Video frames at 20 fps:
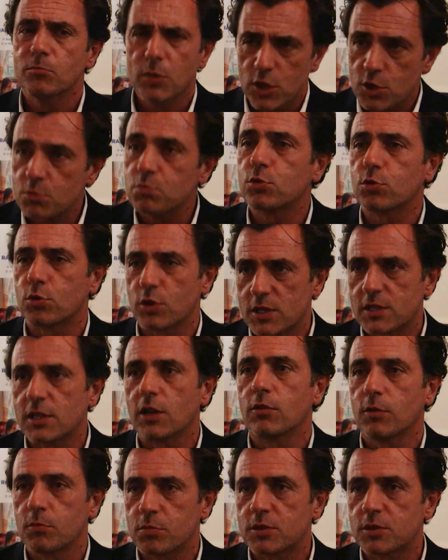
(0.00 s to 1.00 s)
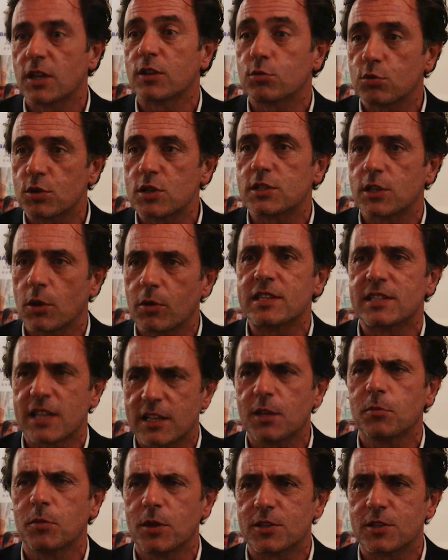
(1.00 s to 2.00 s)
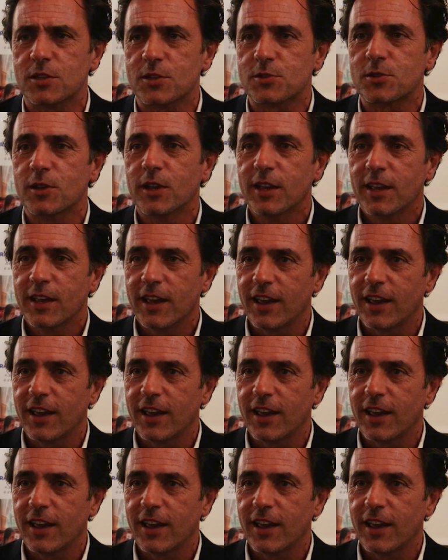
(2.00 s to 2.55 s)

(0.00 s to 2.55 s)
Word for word: Mesmo de coração, um projeto de coração, é exatamente isso: